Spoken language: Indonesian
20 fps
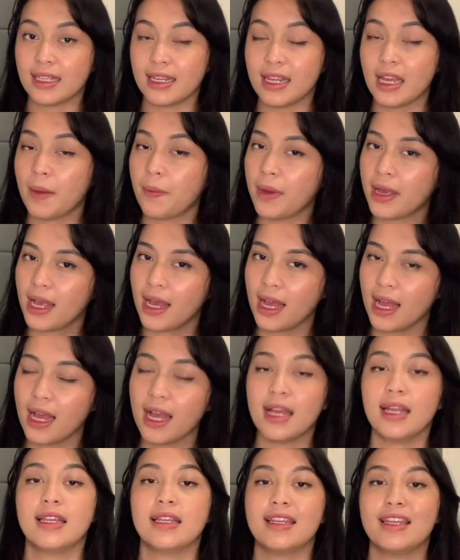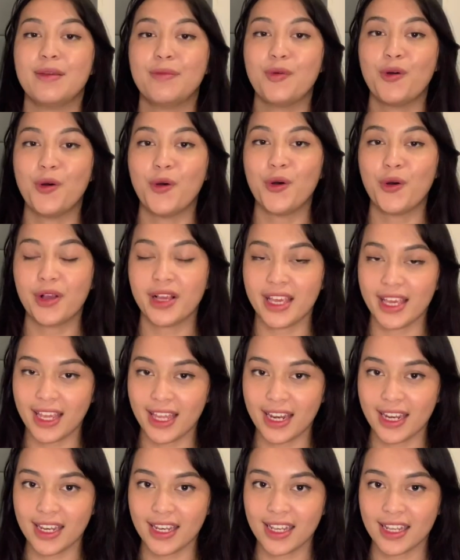tadi apa yang A
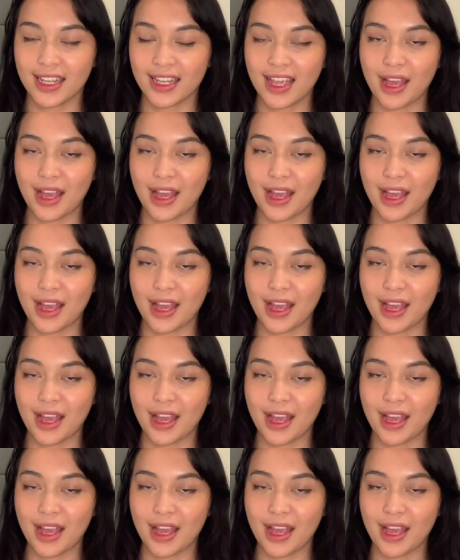dibohongin,